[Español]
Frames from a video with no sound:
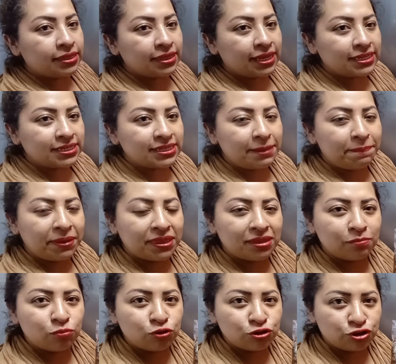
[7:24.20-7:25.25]
De este
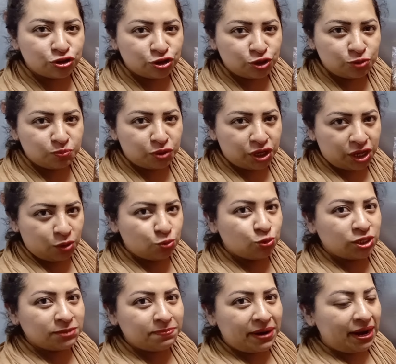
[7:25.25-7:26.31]
pedimos dos porque uno
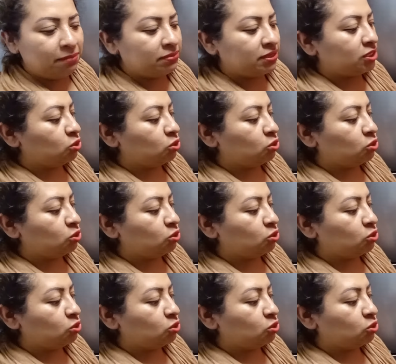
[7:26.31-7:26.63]
es para mi